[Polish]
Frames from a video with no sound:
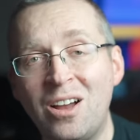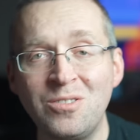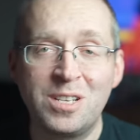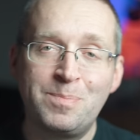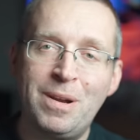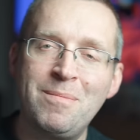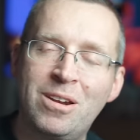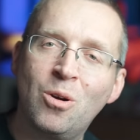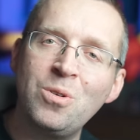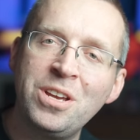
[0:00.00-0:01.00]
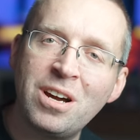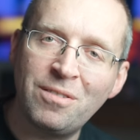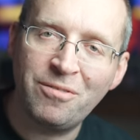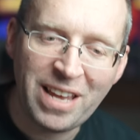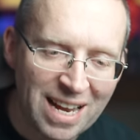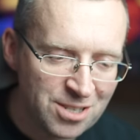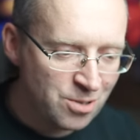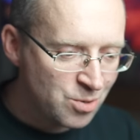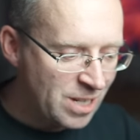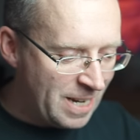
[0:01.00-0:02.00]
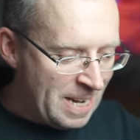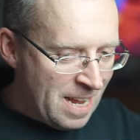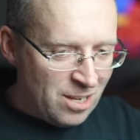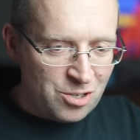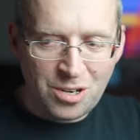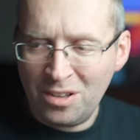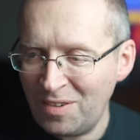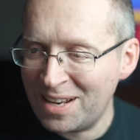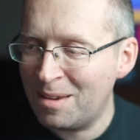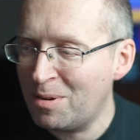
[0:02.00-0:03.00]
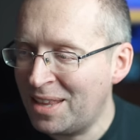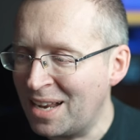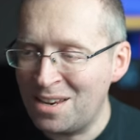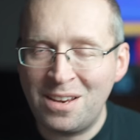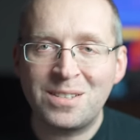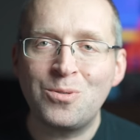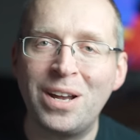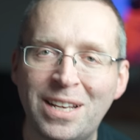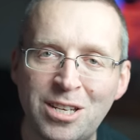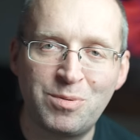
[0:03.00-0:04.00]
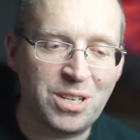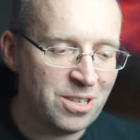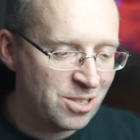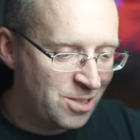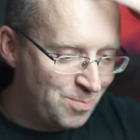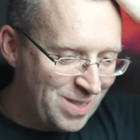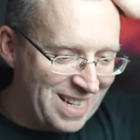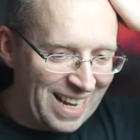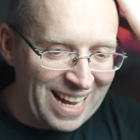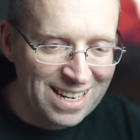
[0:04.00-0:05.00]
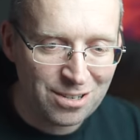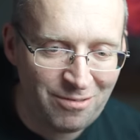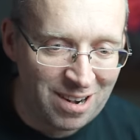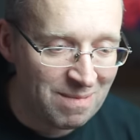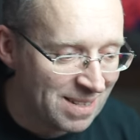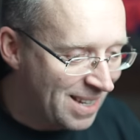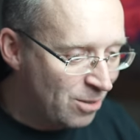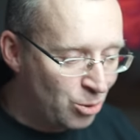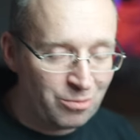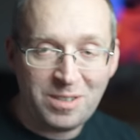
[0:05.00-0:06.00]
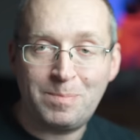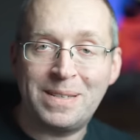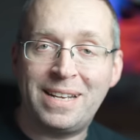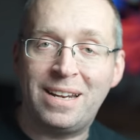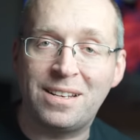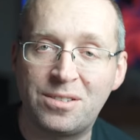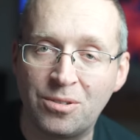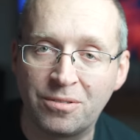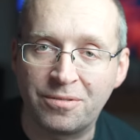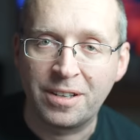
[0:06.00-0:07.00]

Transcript: koniec premier ogólnikowo wyjaśnił, że rząd Wielkiej Brytanii nie składa się przecież z lekarzy, farmaceutów i specjalistów. I